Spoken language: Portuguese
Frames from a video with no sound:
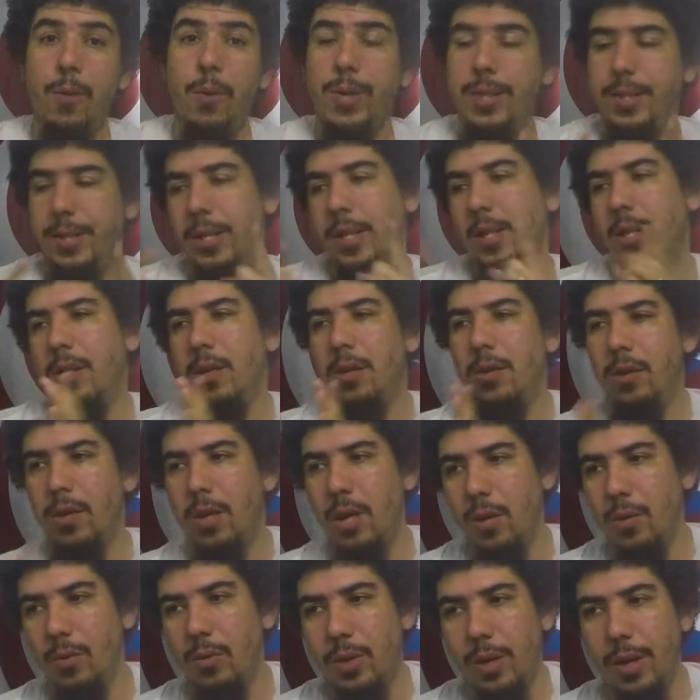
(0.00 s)
uma cena que
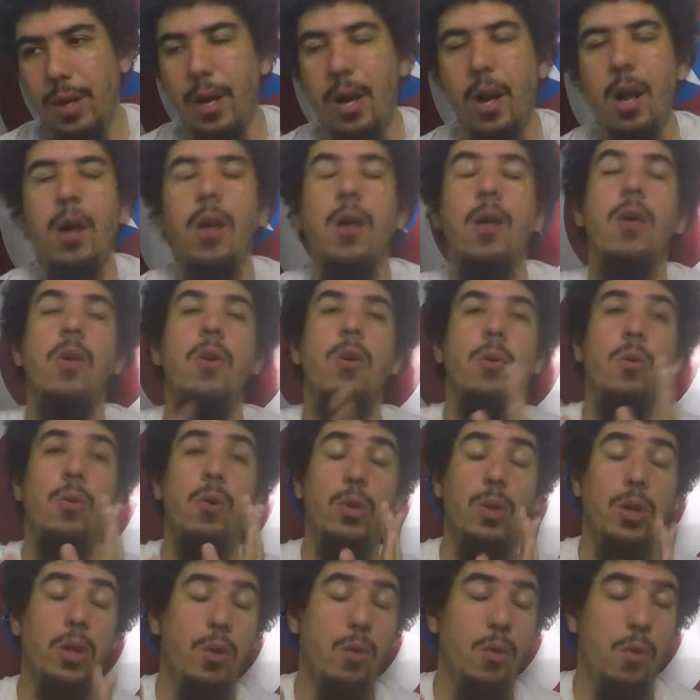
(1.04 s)
tem no trailer.
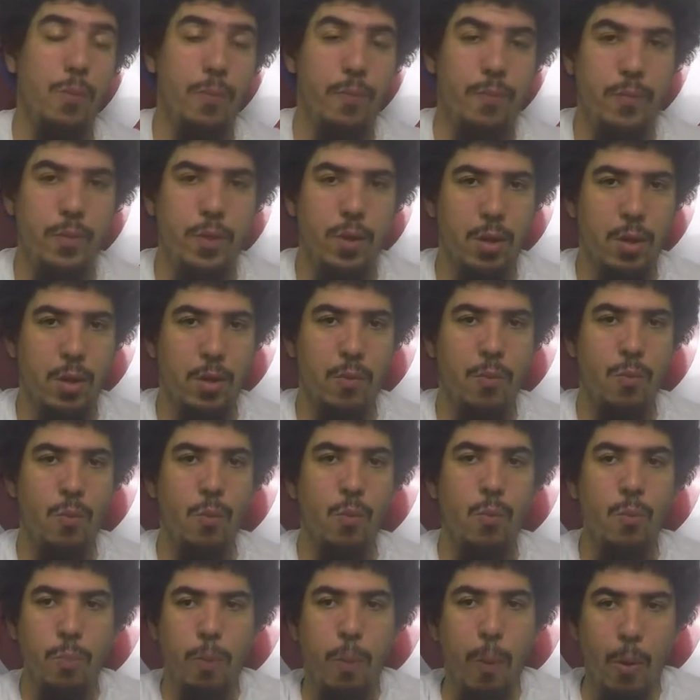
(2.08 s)
Outro,
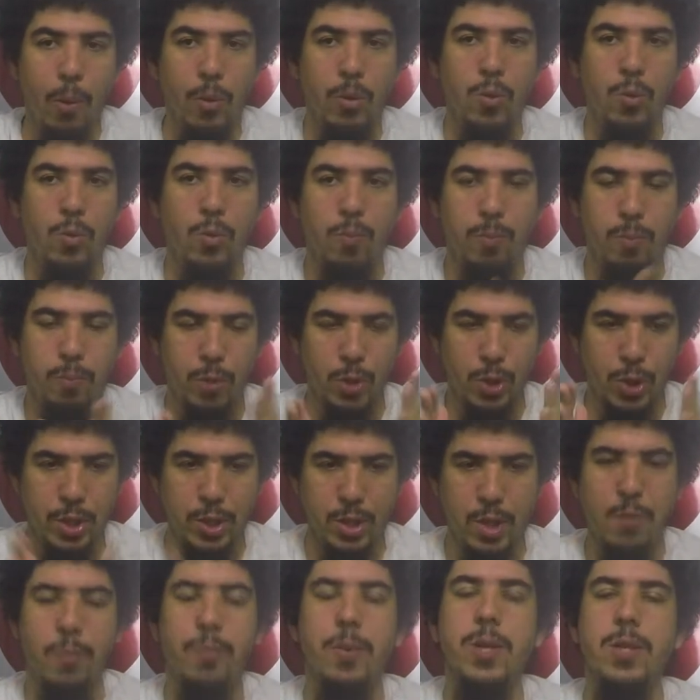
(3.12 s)
um ponto
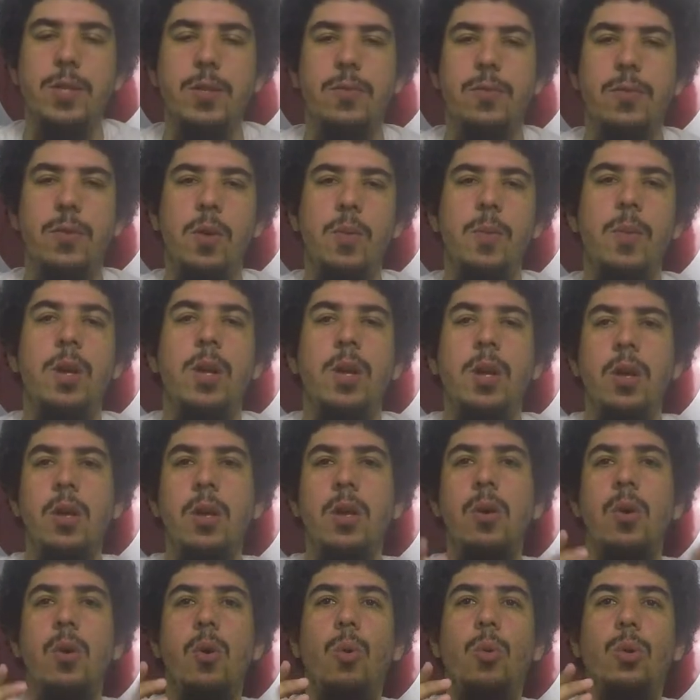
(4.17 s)
positivo para esse filme.
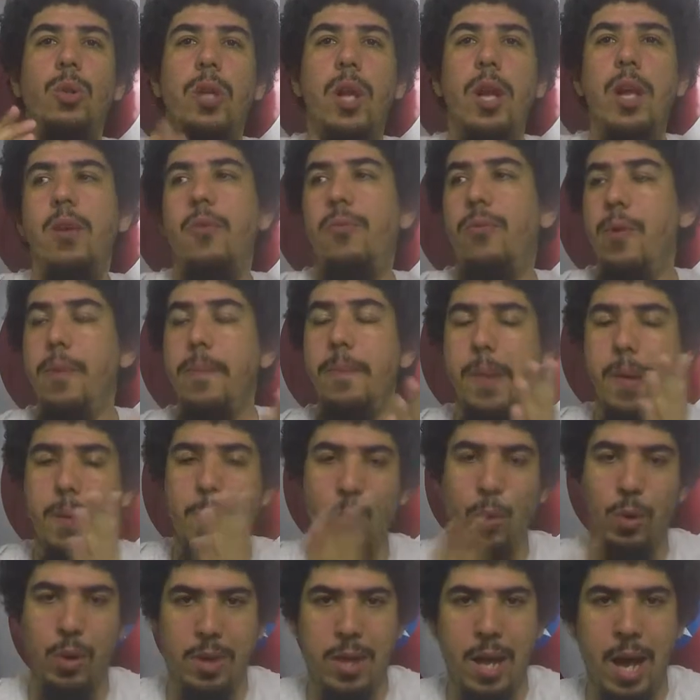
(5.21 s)
O trailer foi bem
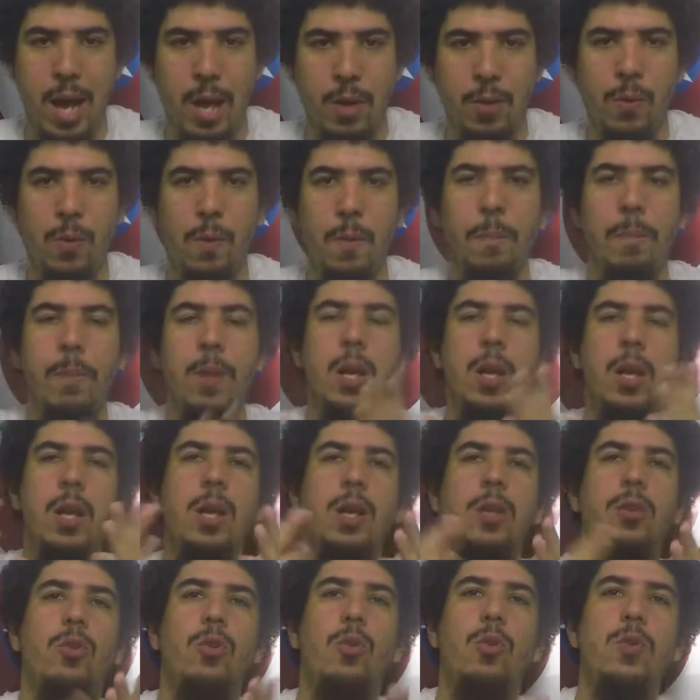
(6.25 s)
montado.
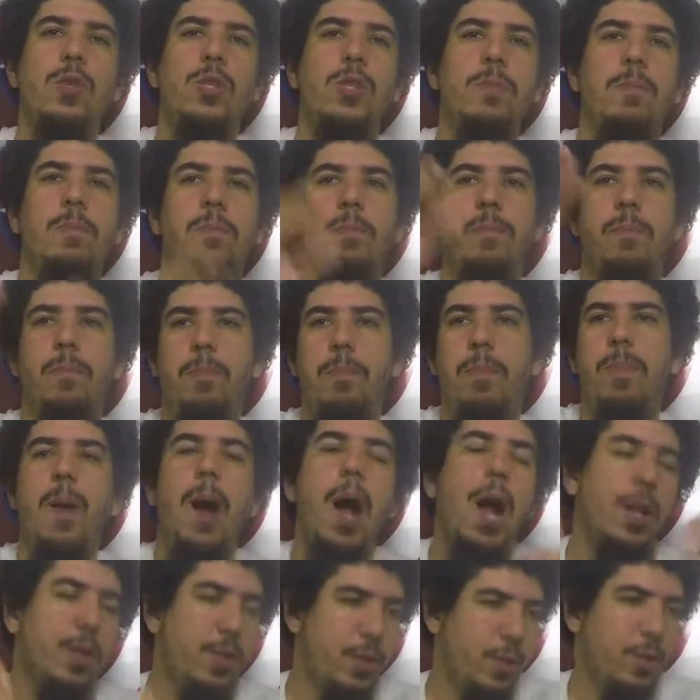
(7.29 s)
Ele trouxe
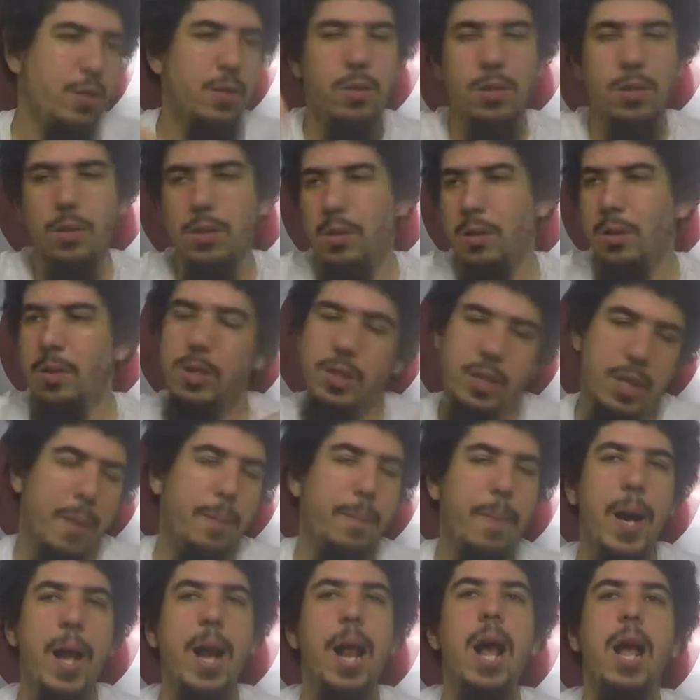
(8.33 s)
partes
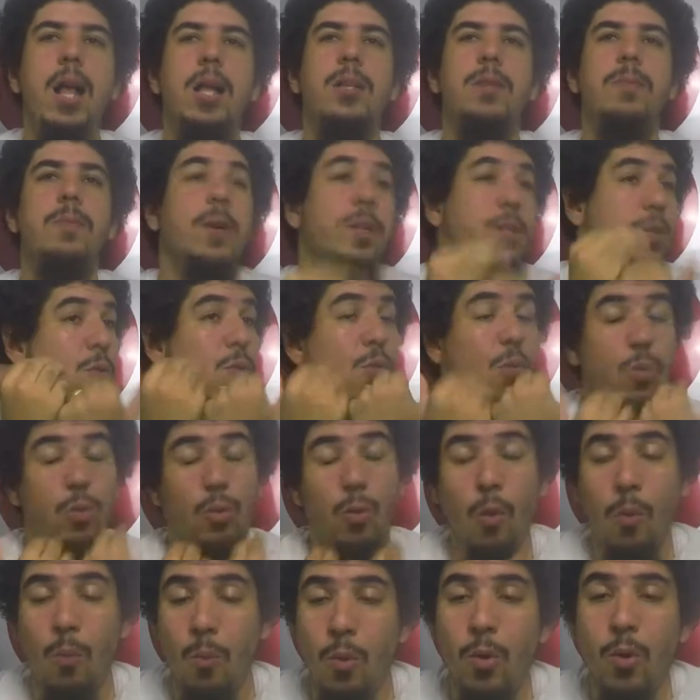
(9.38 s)
separadas, mas não
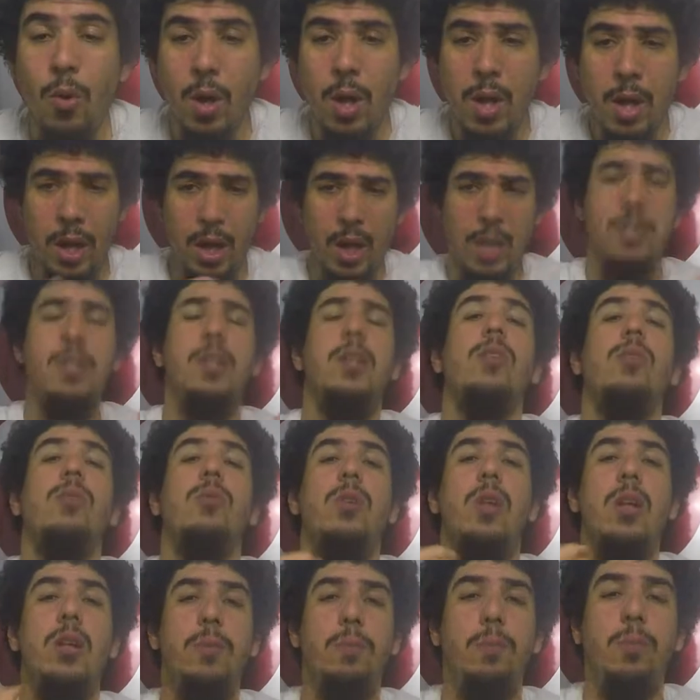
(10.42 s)
contou muito. Aquela cena que o
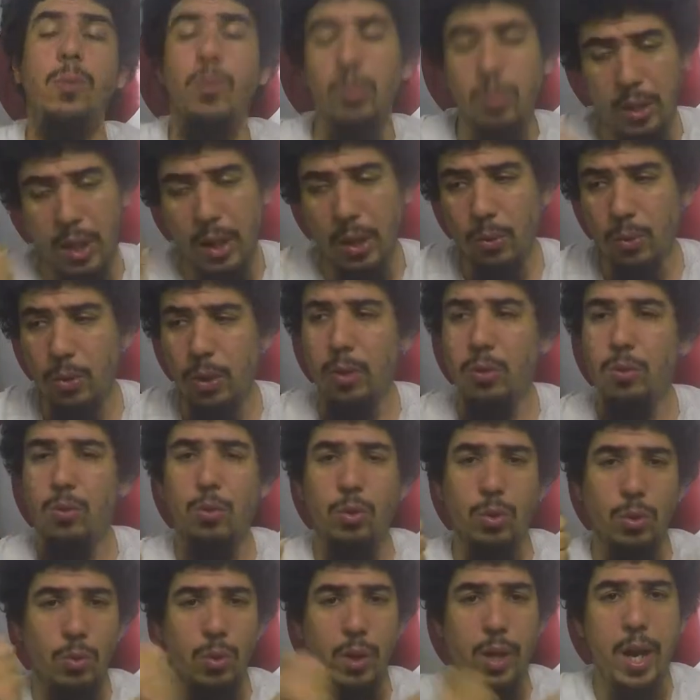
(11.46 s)
Deadpool está lutando
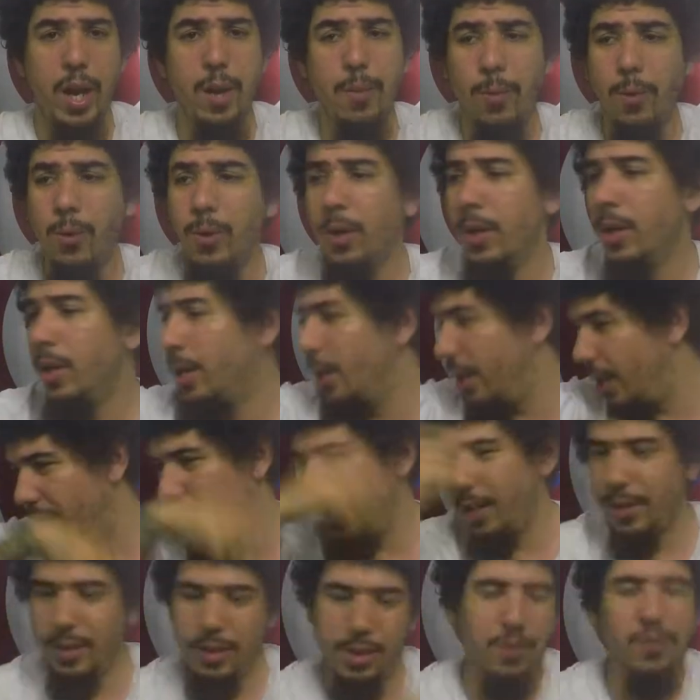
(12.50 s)
contra o Cable
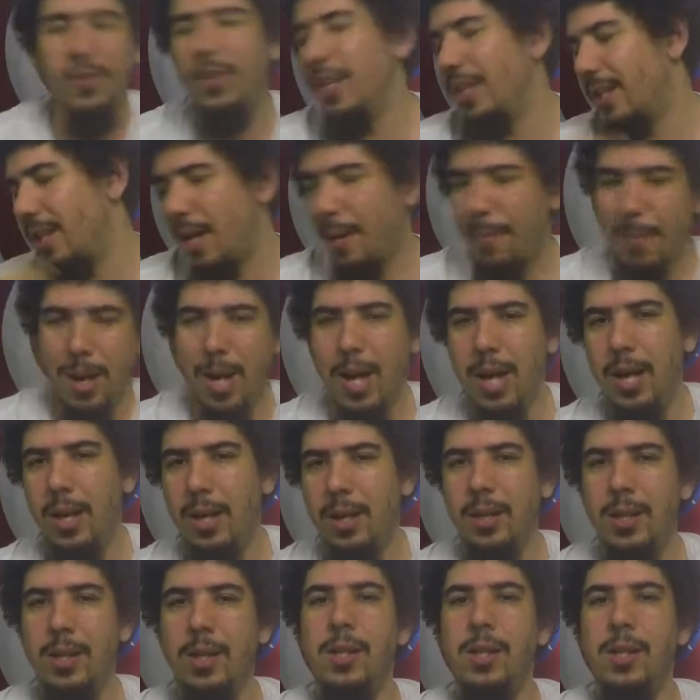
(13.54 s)
e desviando da bala.